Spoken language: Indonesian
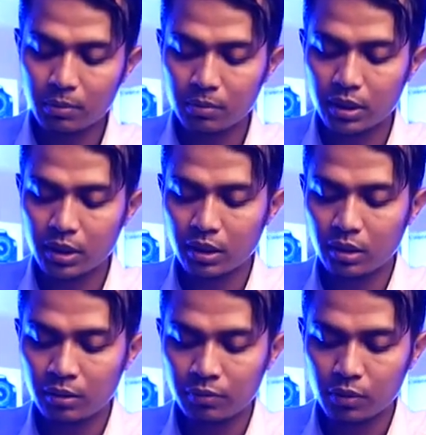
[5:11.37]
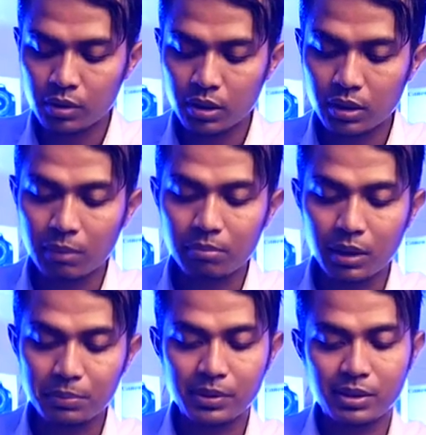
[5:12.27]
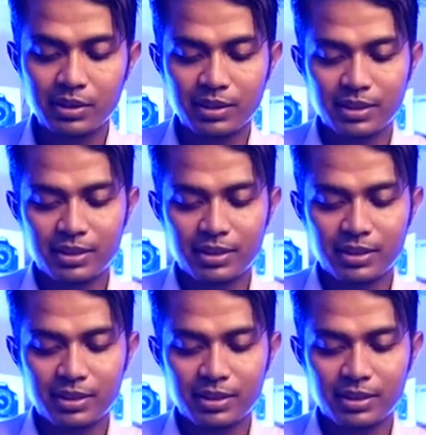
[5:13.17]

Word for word: memiliki fungsi timelapse lapse